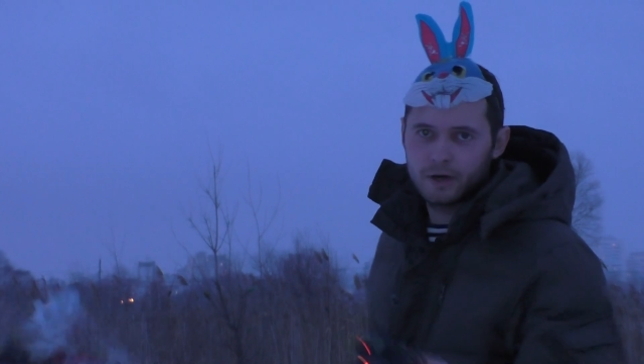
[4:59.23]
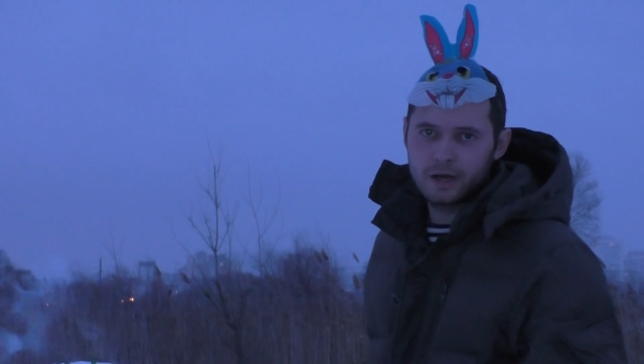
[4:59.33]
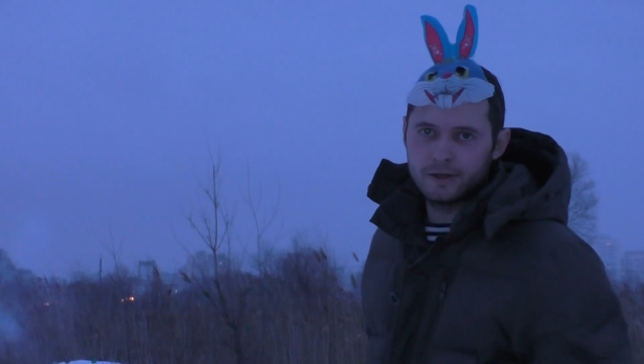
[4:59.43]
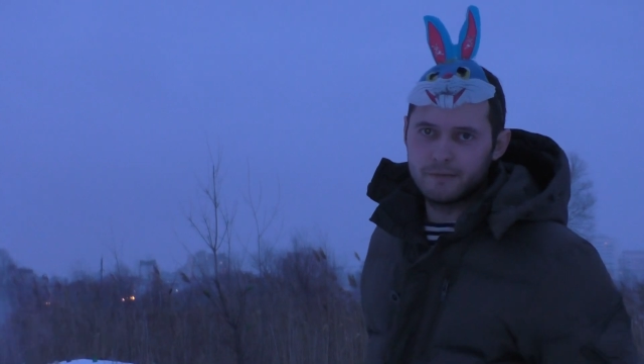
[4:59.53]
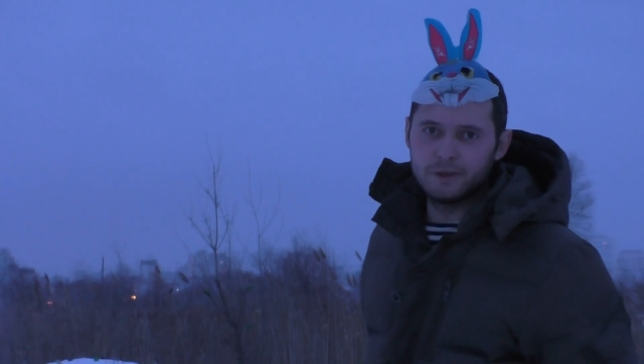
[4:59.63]
мы
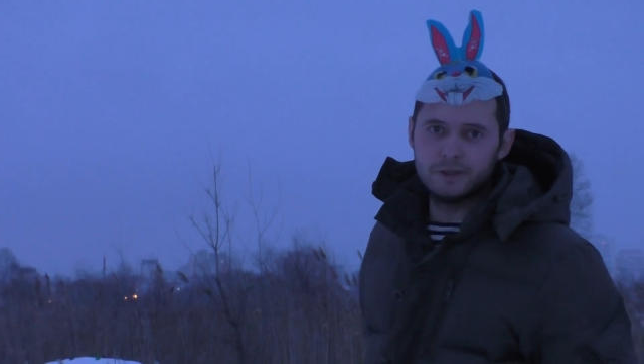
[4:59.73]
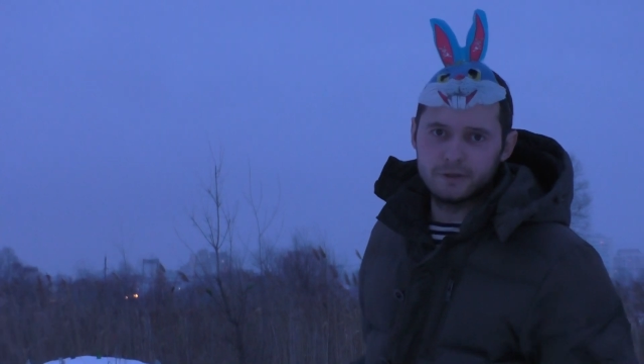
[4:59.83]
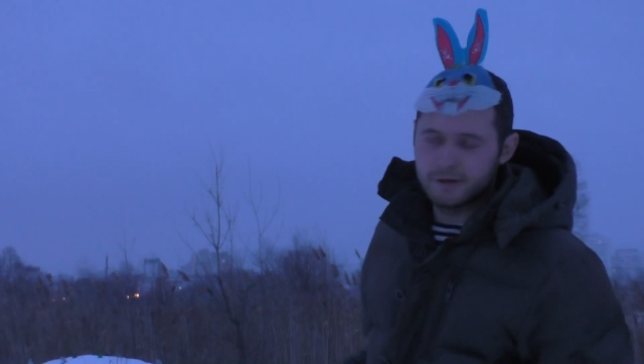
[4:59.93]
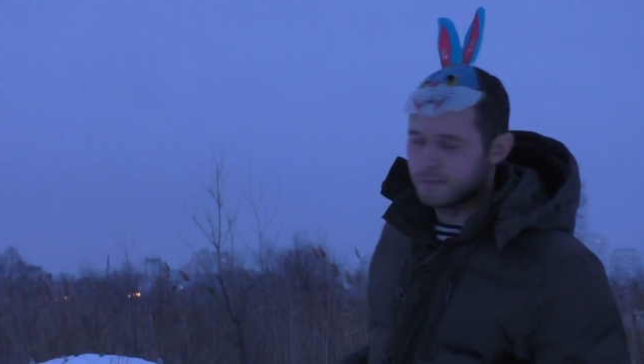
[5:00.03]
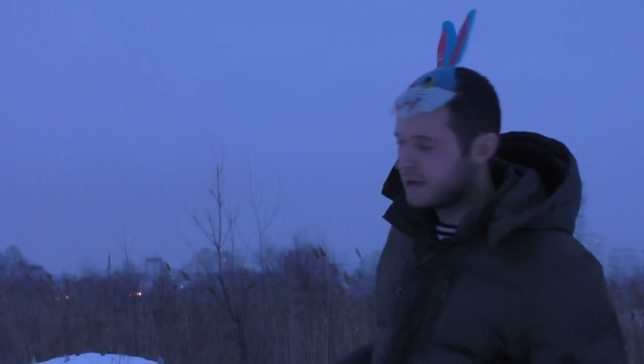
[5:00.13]
рады и мы
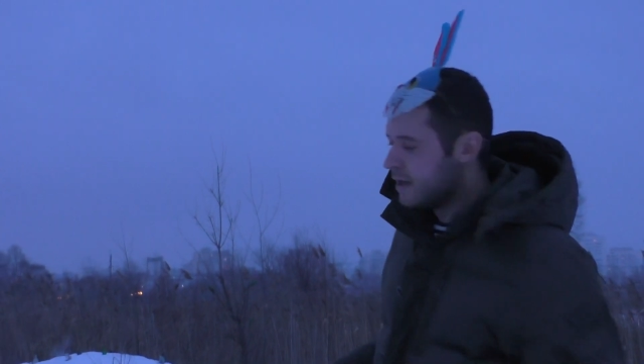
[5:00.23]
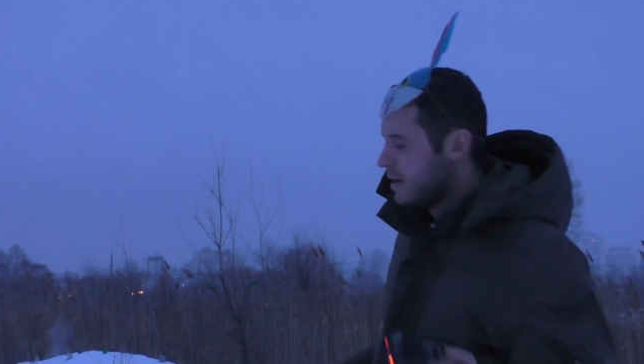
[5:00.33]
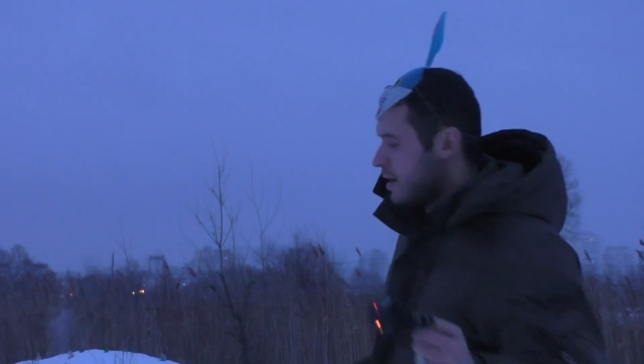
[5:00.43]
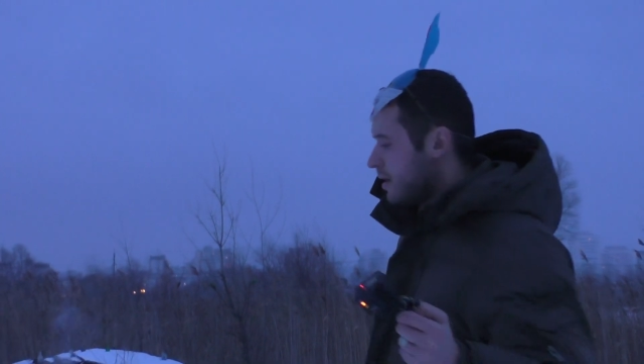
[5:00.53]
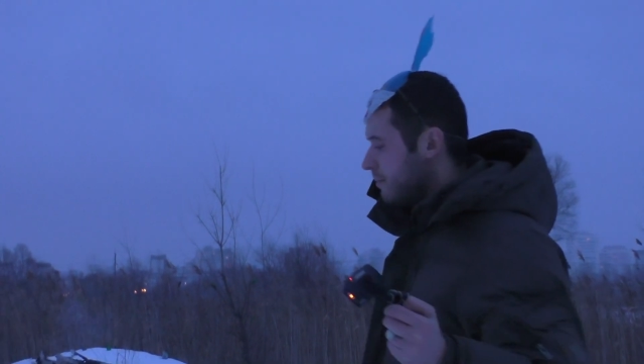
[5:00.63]
делаем.
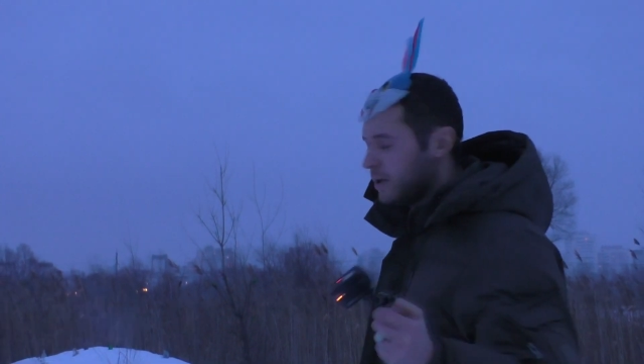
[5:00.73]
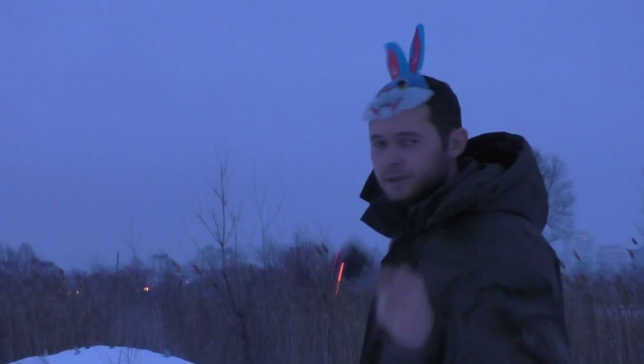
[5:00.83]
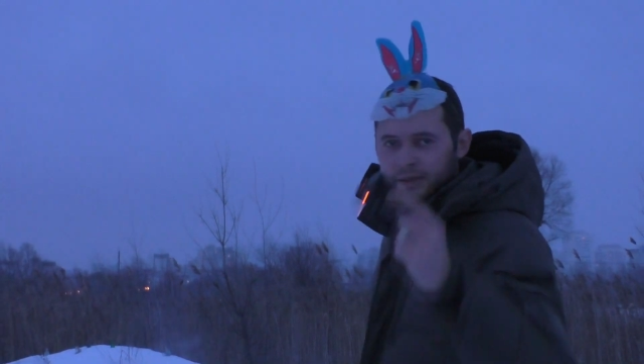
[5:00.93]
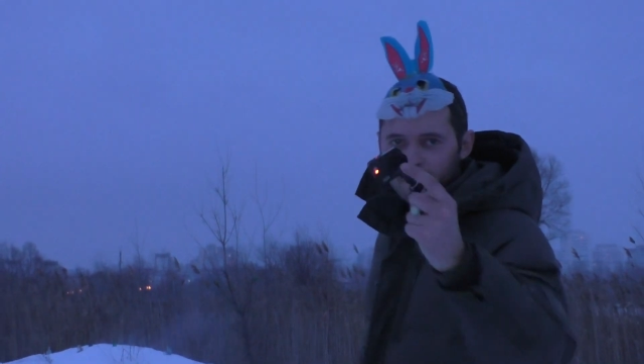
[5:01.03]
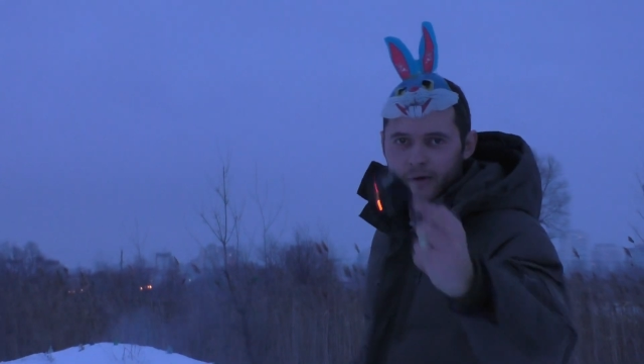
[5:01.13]
Мы не
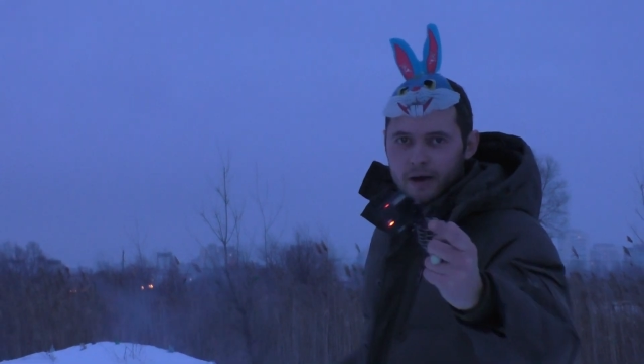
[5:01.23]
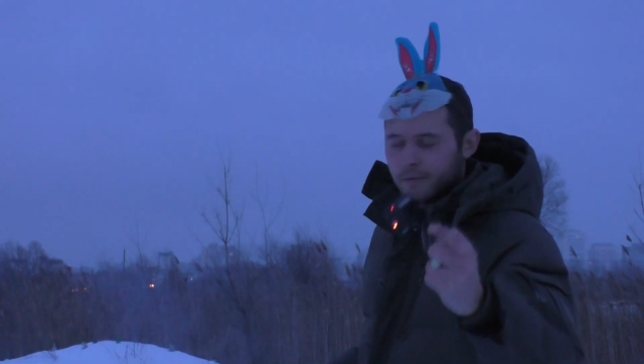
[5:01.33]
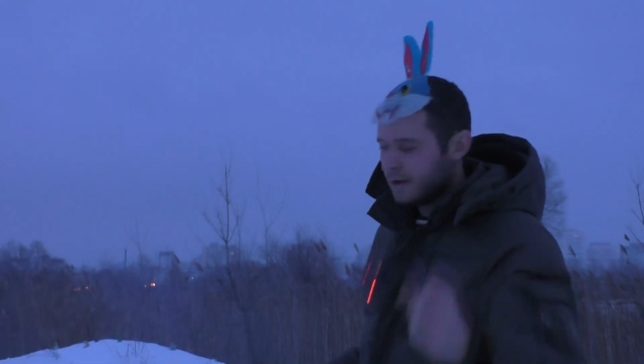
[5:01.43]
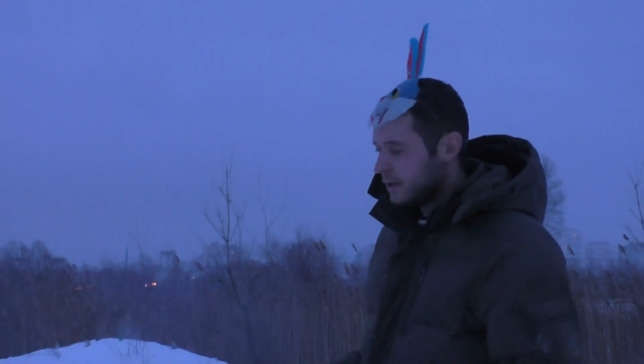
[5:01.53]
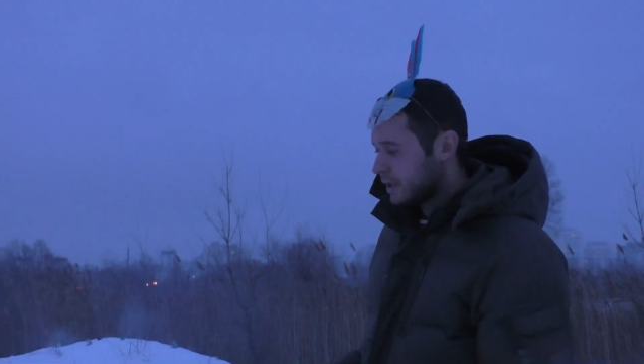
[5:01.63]
забываем.
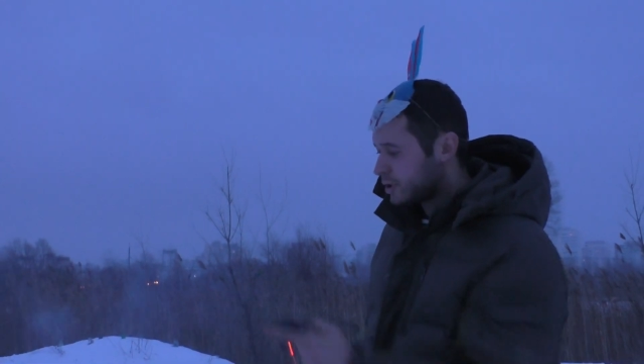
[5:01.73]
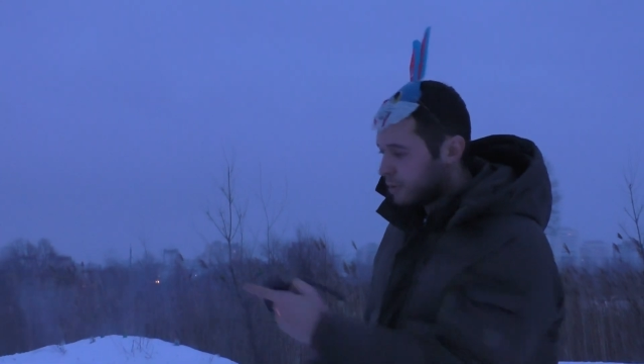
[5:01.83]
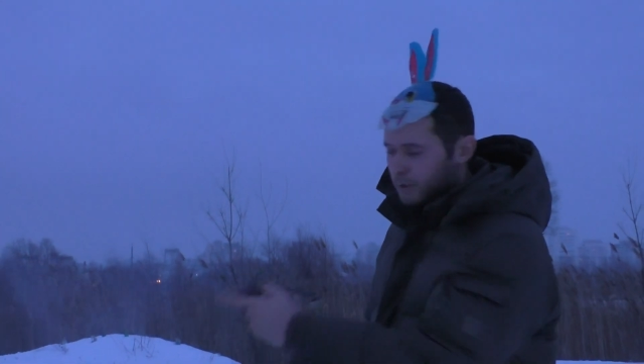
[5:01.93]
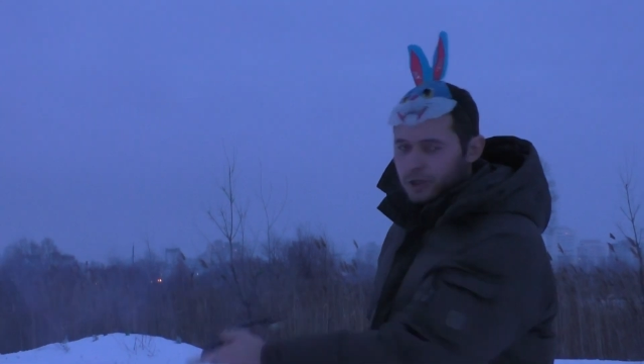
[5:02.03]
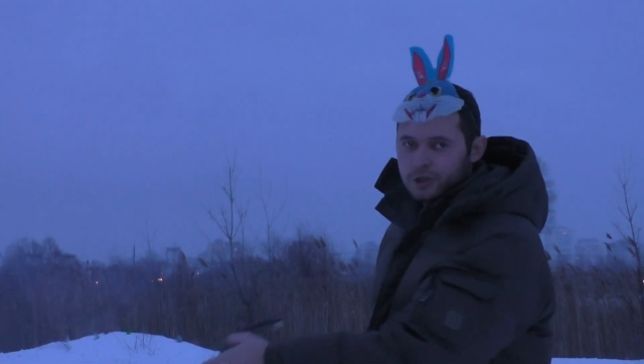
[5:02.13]
Так
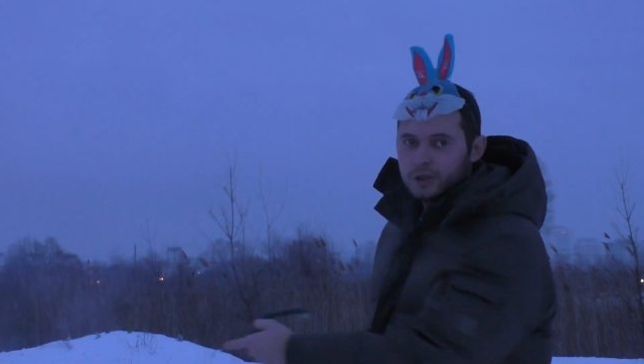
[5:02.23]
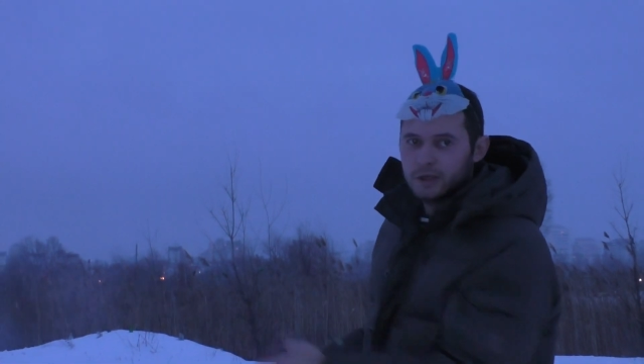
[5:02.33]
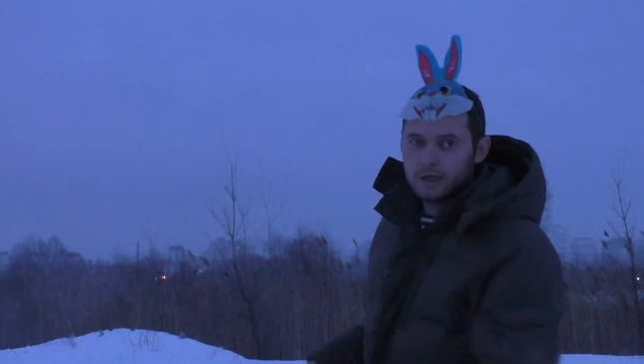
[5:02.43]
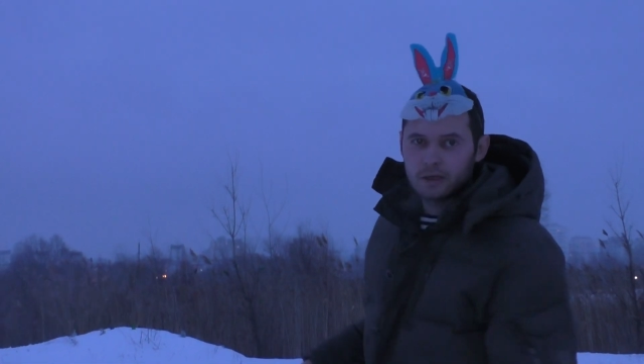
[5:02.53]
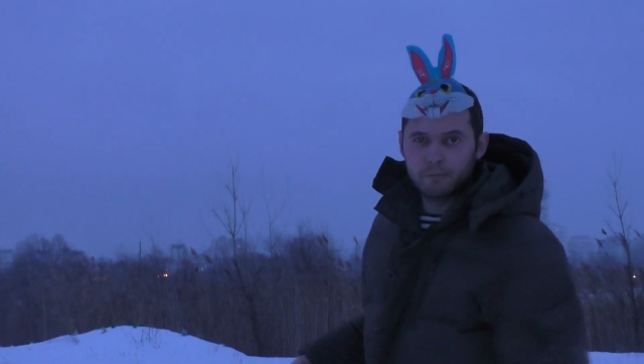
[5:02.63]
что поддержите
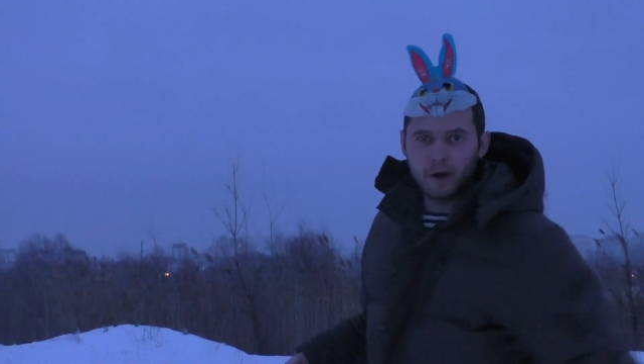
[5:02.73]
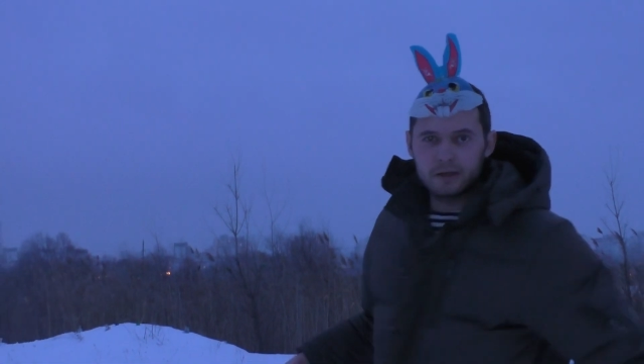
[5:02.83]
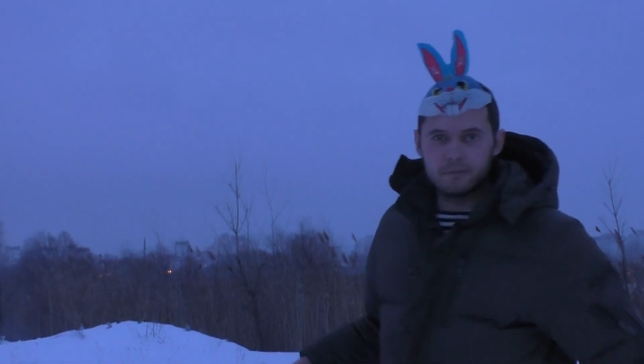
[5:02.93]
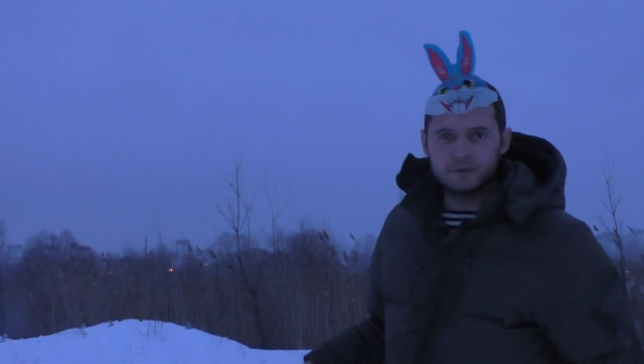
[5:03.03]
и этот проект